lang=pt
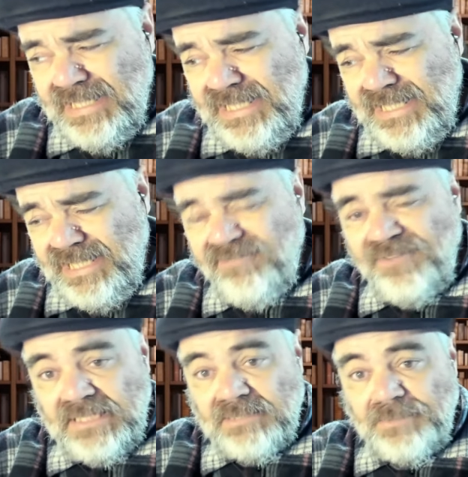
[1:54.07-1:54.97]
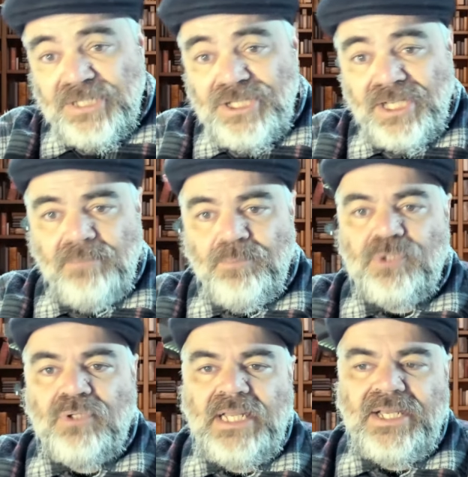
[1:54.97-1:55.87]
E infelizmente aqui em
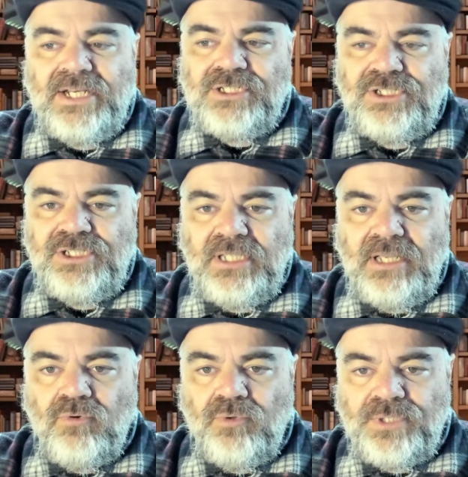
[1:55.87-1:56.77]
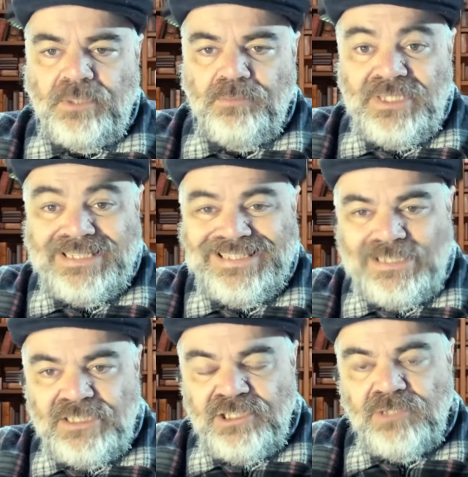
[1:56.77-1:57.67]
Porto Alegre a gente ainda encontra muita
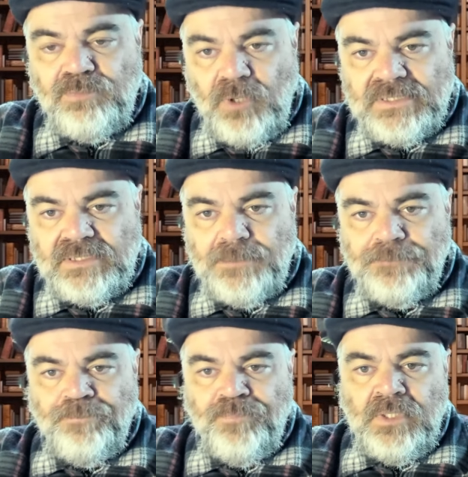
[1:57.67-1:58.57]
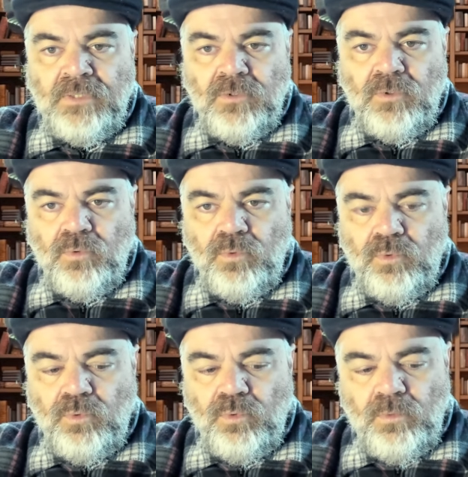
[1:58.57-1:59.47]
gente disposta
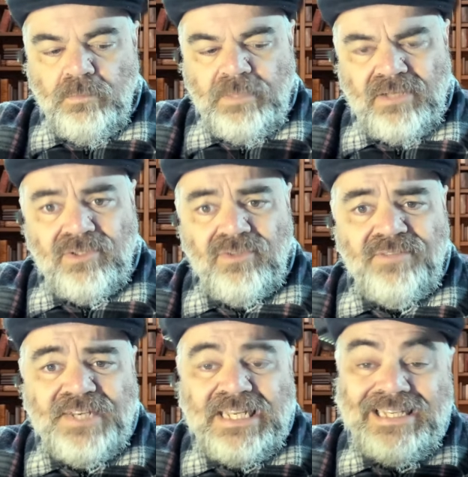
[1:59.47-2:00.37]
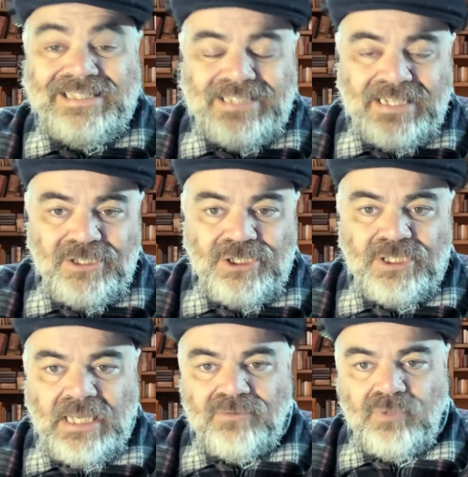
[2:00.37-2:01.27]
o, o Melo não deveria nem ser
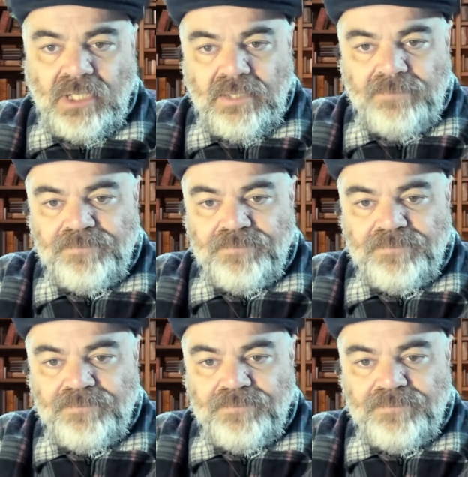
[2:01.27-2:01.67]
candidato, né?